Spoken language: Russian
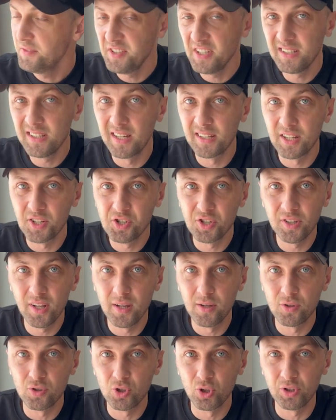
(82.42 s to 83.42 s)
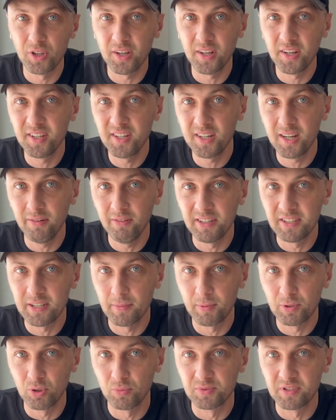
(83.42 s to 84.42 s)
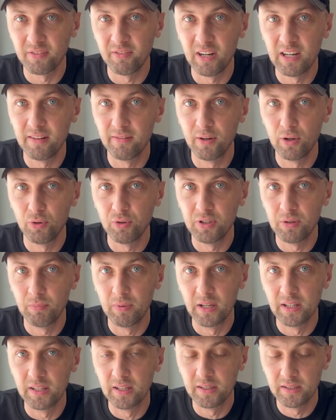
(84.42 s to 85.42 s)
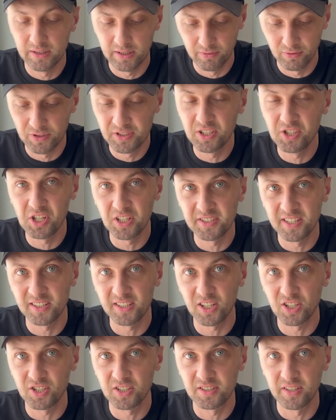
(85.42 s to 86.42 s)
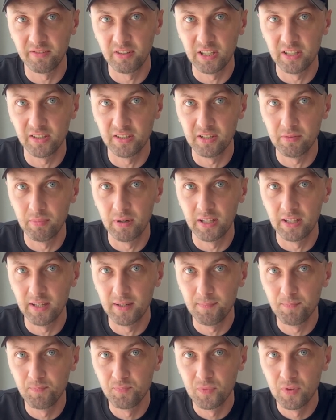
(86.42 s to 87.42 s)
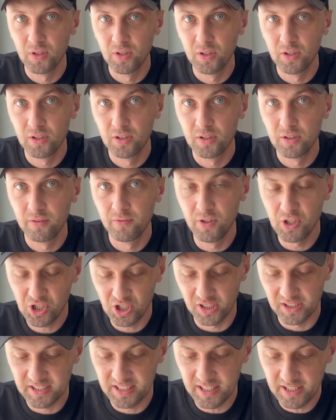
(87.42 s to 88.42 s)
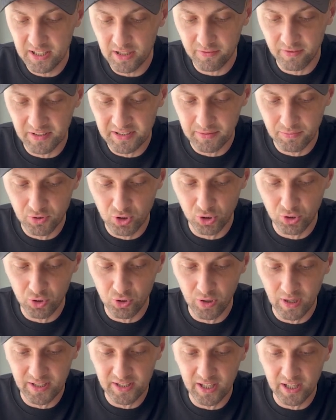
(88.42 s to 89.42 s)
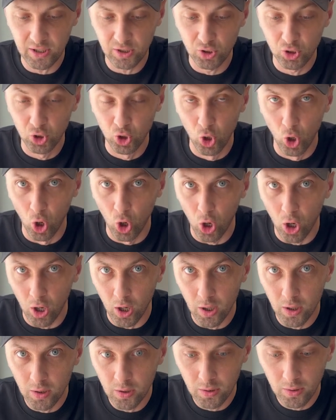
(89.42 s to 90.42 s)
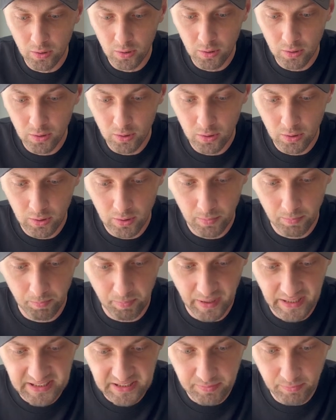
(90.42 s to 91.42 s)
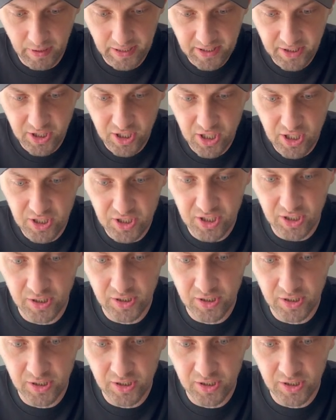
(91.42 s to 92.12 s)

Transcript: всегда начинаю что-то критиковать, а потом заваливаю ебало. И вот сейчас я также завалил ебало. Вышел ценник 800 юаней, но посмотрите